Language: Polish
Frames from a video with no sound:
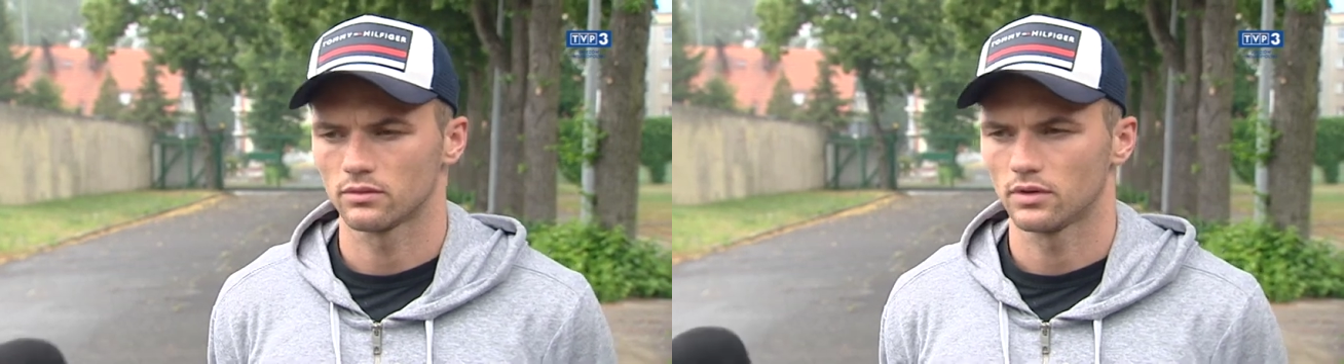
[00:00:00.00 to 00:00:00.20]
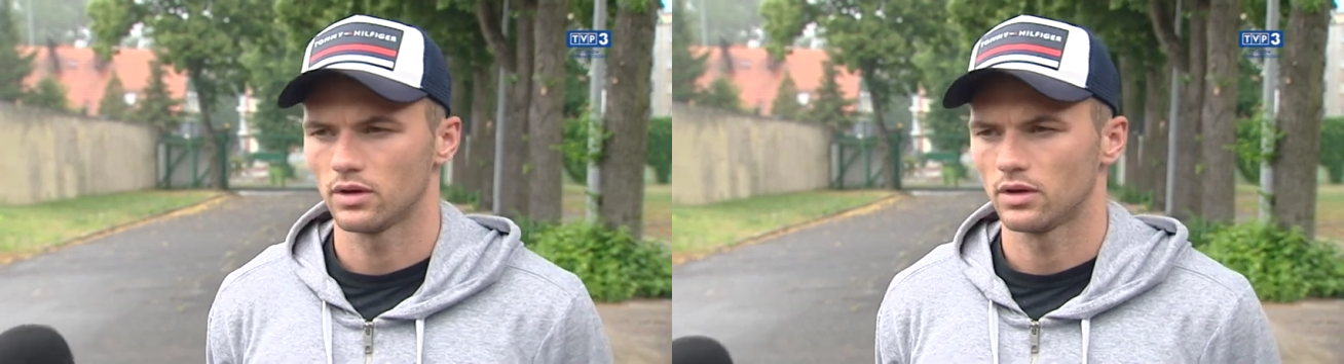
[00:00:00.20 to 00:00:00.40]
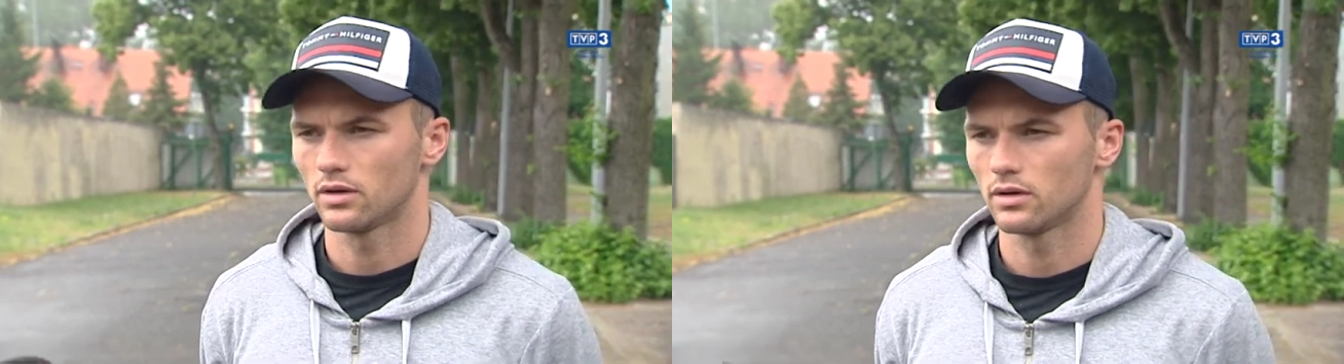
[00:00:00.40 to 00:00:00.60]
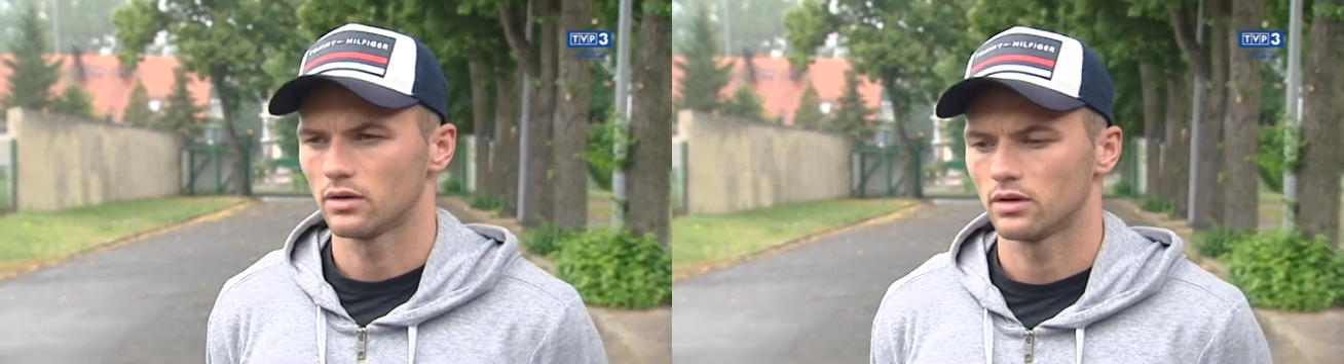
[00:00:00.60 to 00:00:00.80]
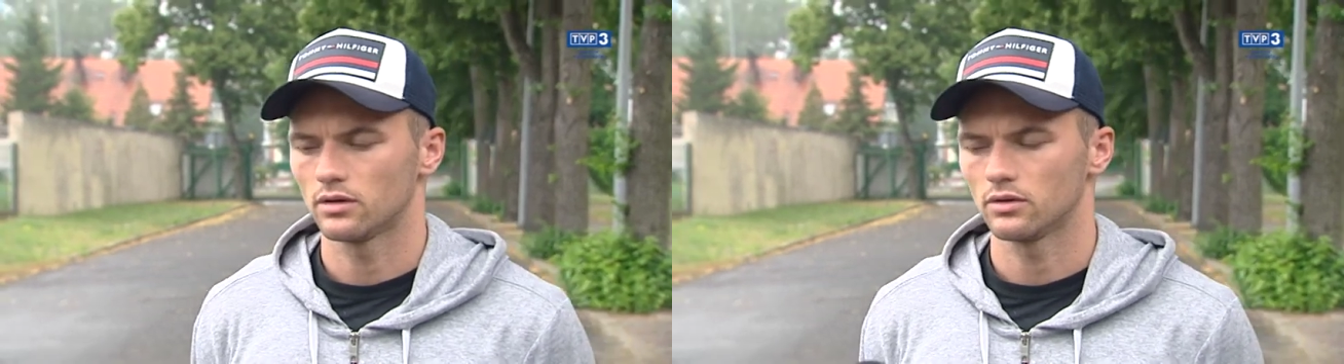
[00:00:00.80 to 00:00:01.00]
na, na
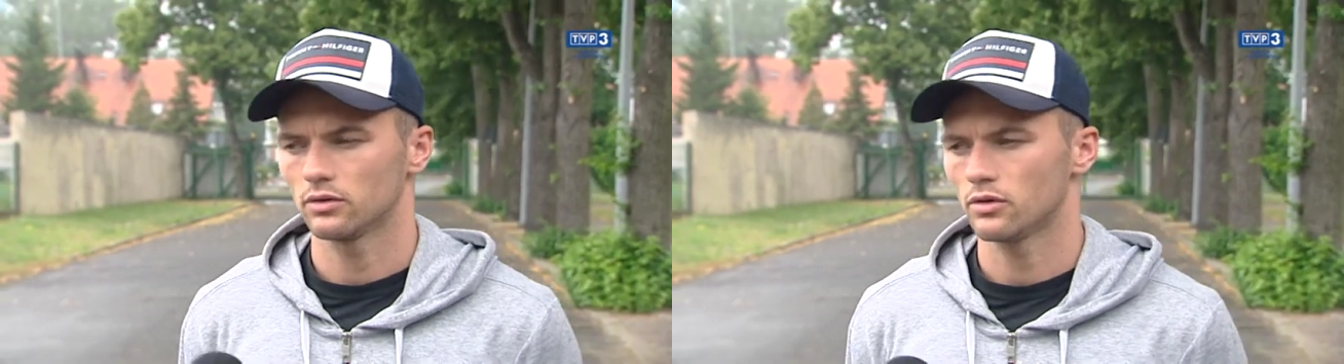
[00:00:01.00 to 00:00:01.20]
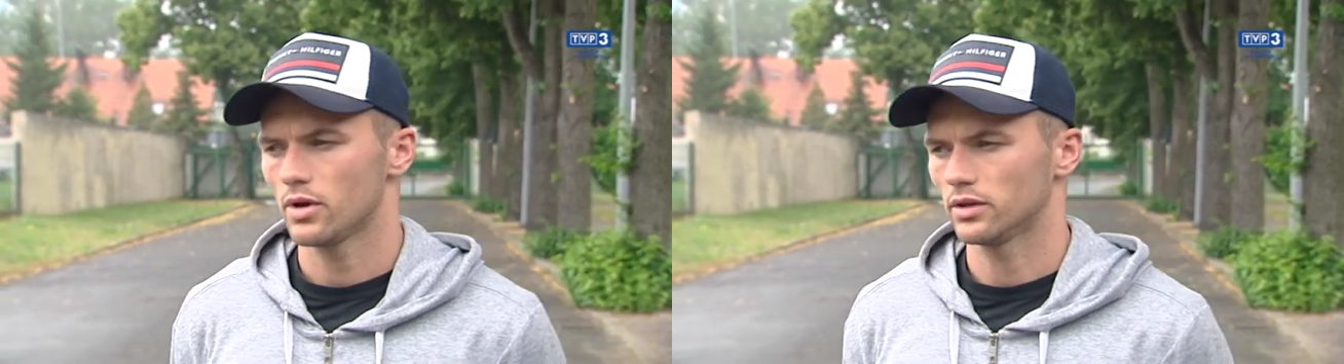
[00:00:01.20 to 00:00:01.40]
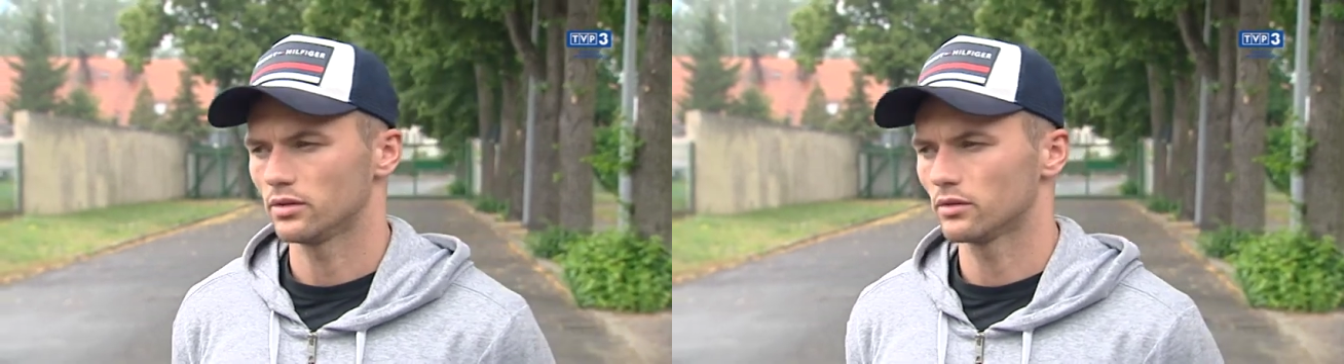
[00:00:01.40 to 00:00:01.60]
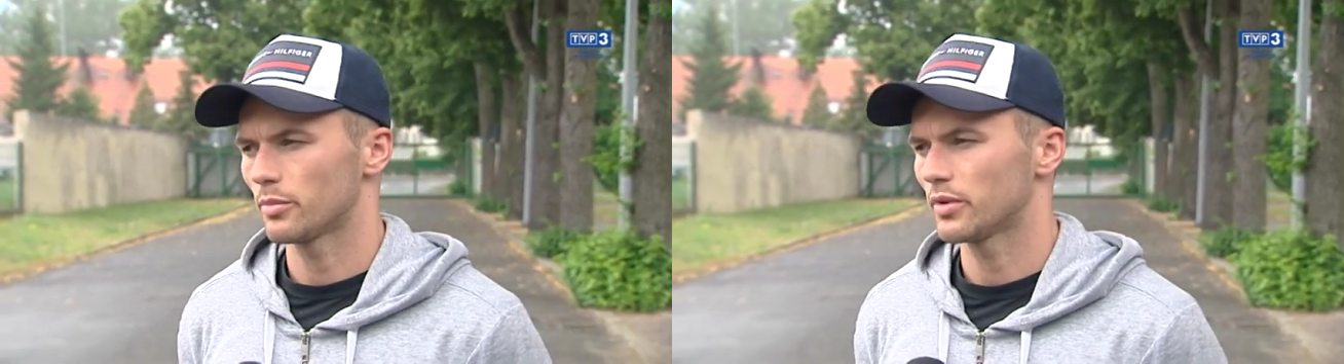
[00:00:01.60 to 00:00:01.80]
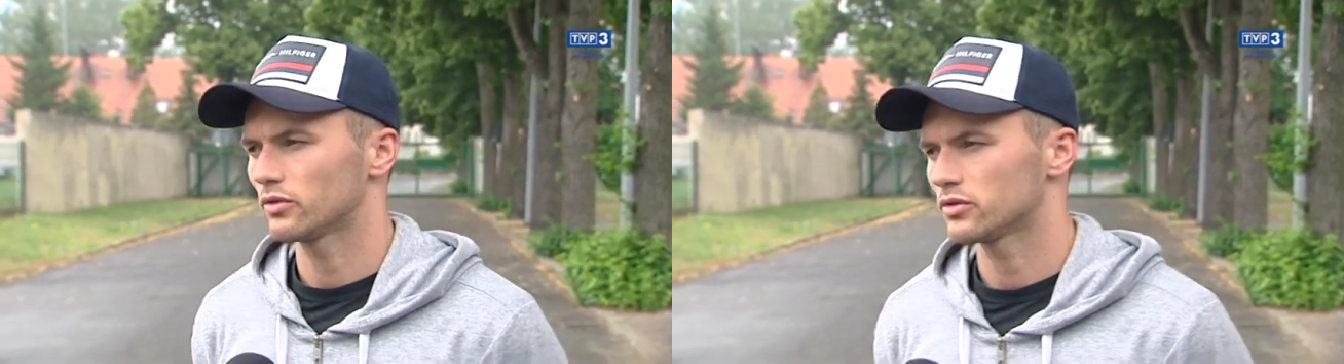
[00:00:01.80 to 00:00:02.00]
treningu. No dokładnie, no
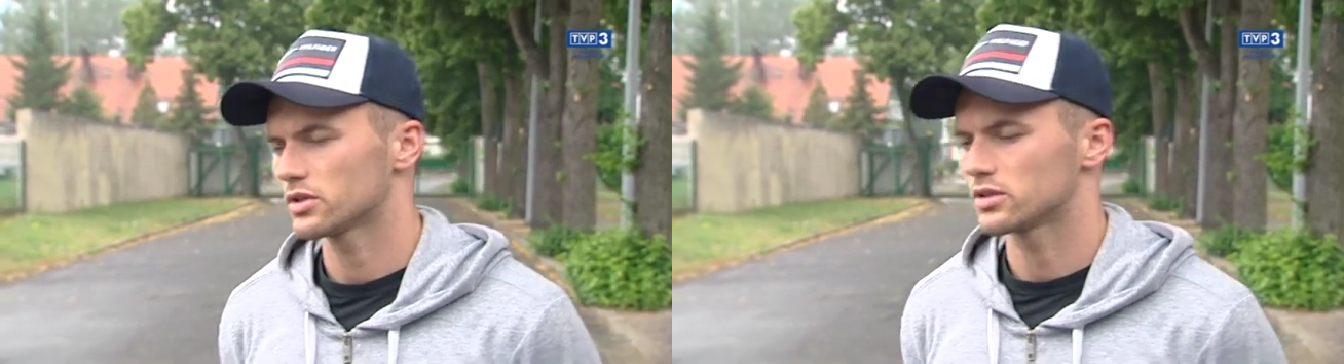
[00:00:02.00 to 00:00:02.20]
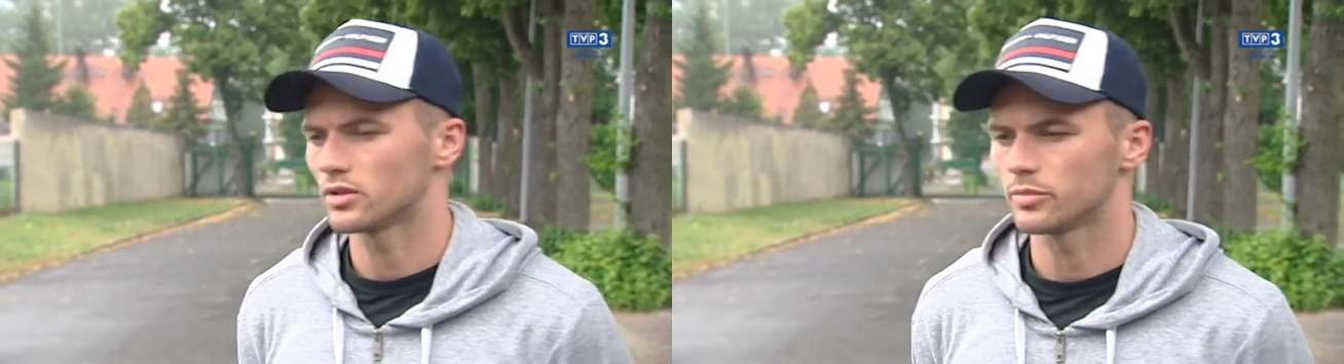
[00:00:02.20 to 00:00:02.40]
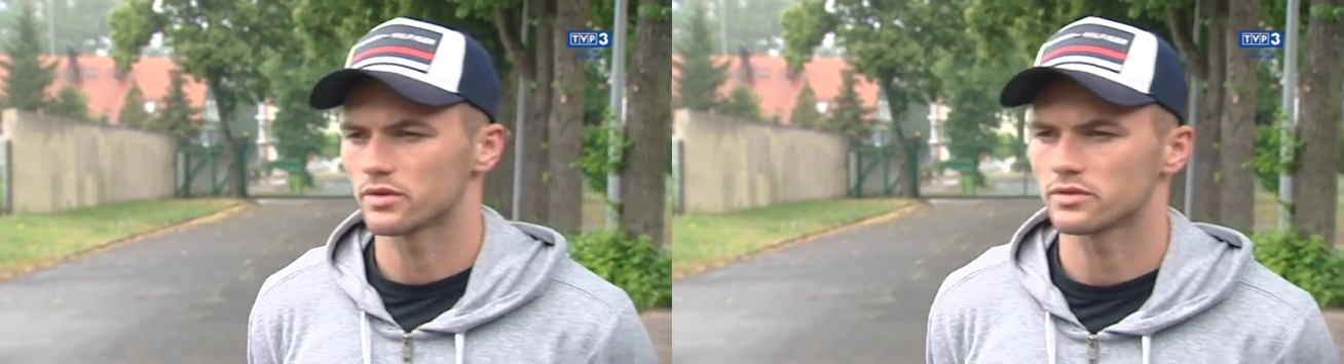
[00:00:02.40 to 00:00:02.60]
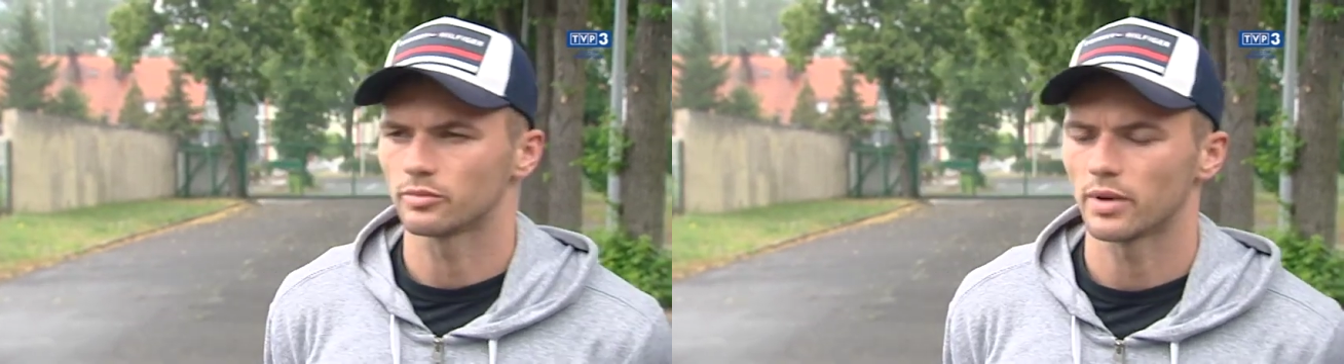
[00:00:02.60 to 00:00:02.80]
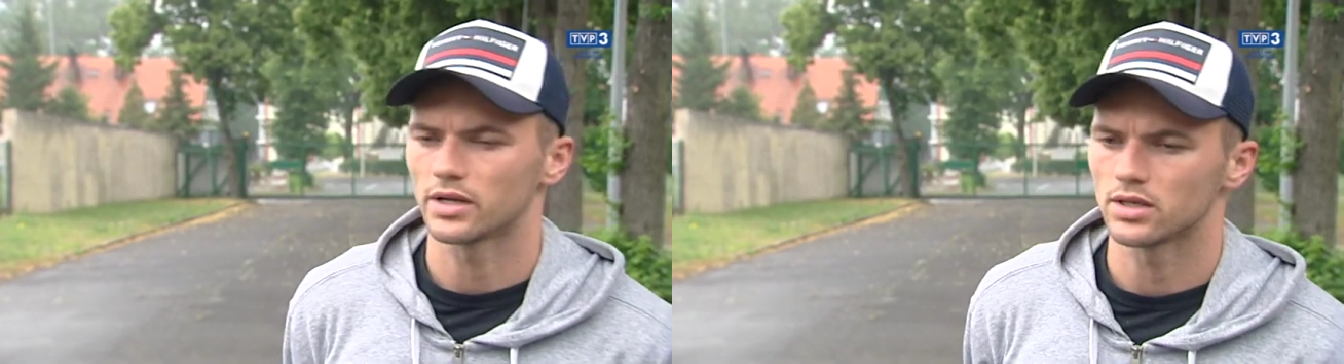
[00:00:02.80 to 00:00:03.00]
na pewno cieszy ten pierwszy
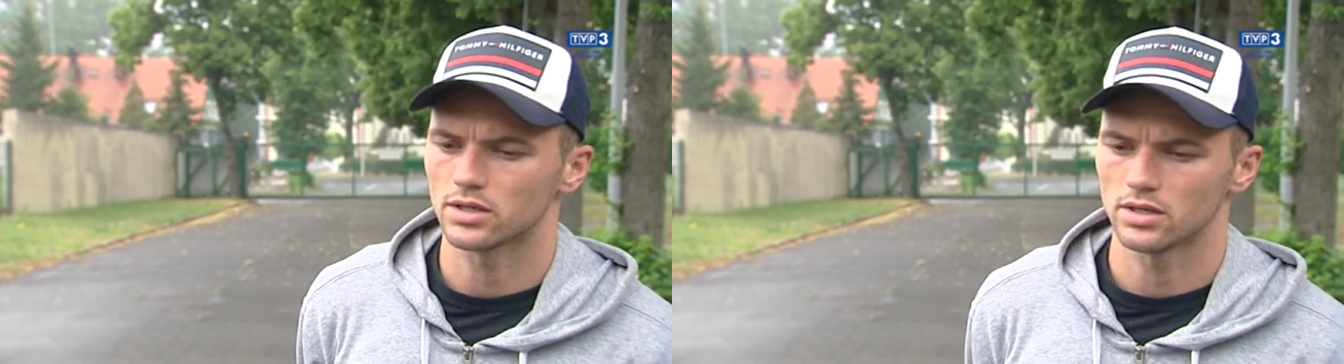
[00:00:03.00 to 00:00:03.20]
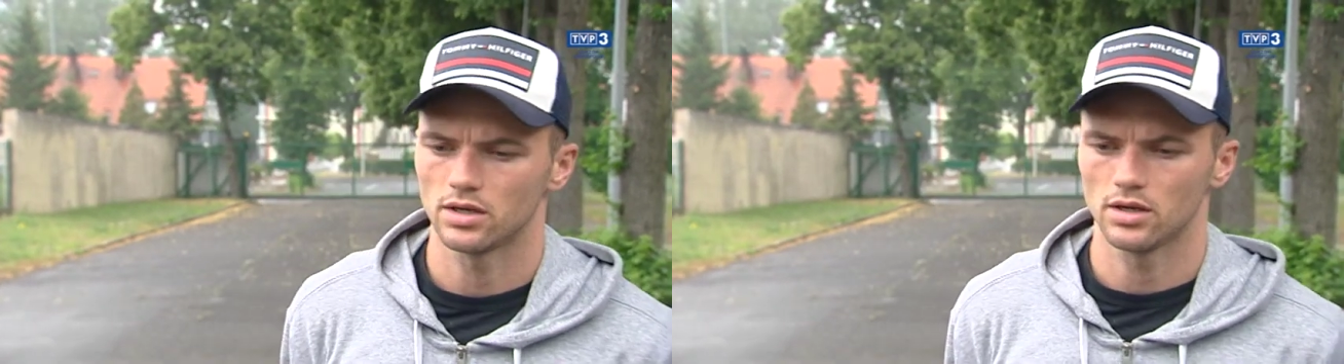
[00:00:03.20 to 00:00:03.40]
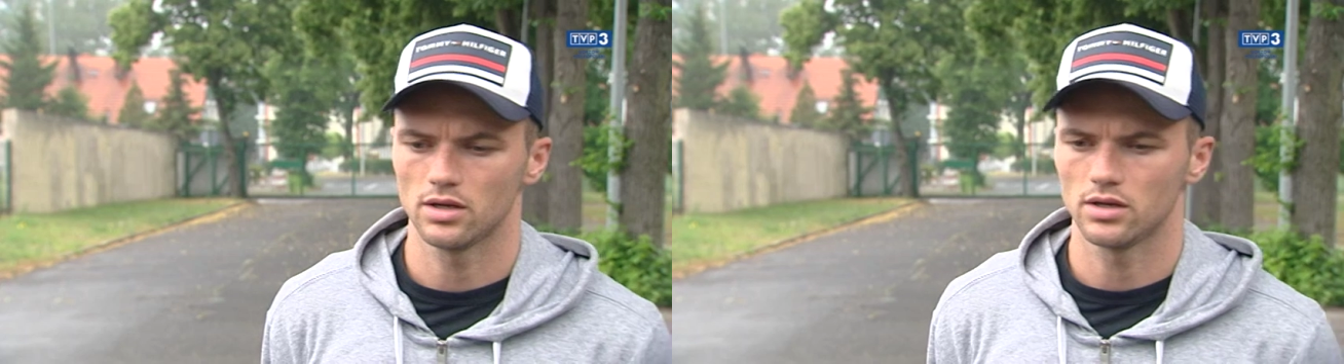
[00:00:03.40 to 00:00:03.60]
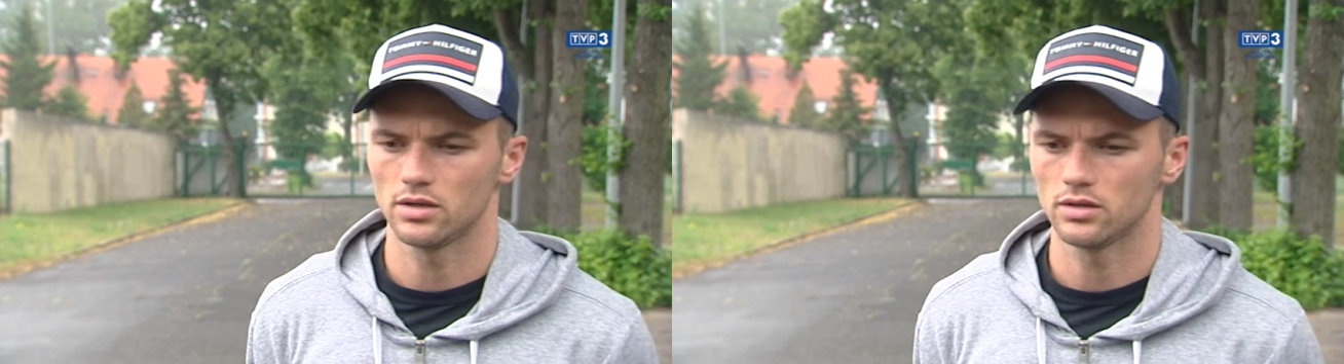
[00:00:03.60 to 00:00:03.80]
sparring e,